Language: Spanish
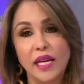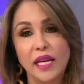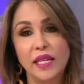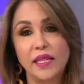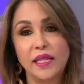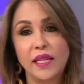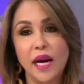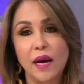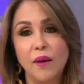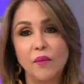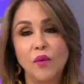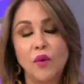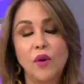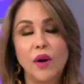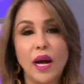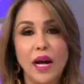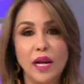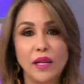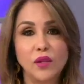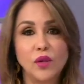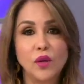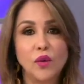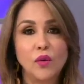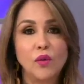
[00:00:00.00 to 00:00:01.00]
eh, está
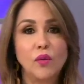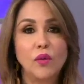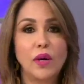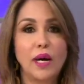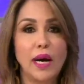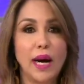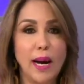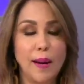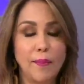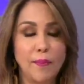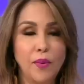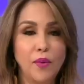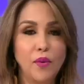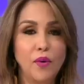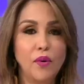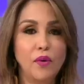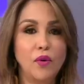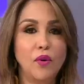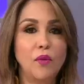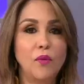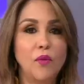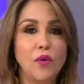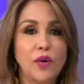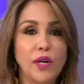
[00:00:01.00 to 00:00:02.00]
buscando un capo
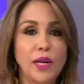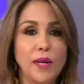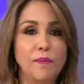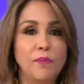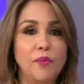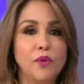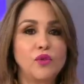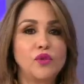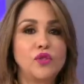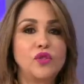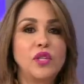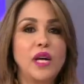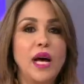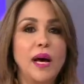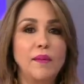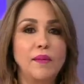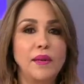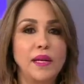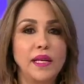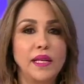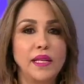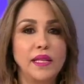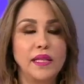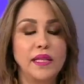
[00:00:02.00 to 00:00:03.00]
como
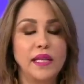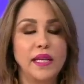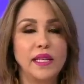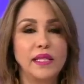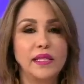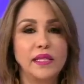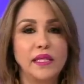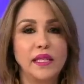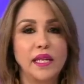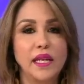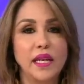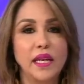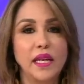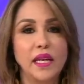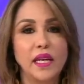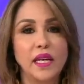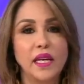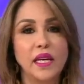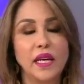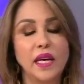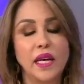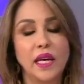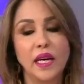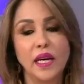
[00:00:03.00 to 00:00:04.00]
responsable de
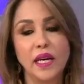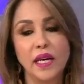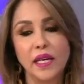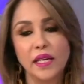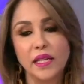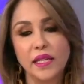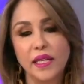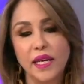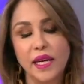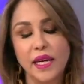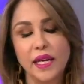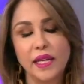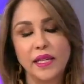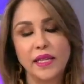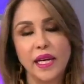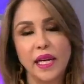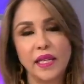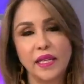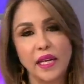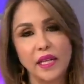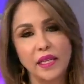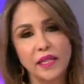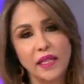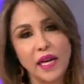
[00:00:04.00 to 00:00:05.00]
este, de
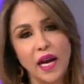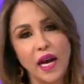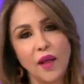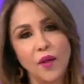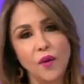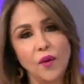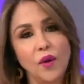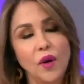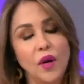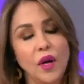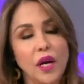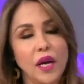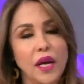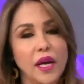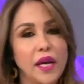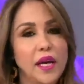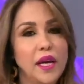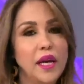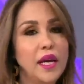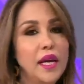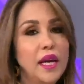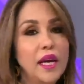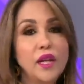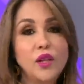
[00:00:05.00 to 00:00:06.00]
este atentado,
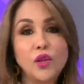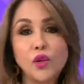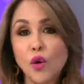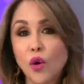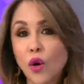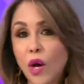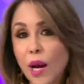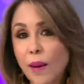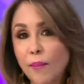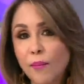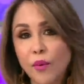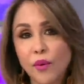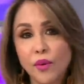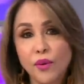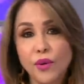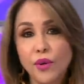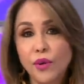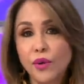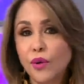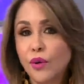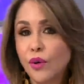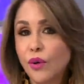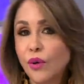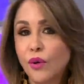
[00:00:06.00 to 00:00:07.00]
eh, estos capos
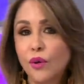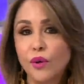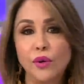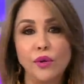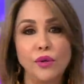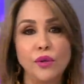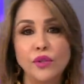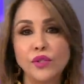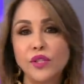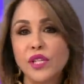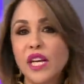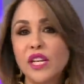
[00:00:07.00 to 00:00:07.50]
no,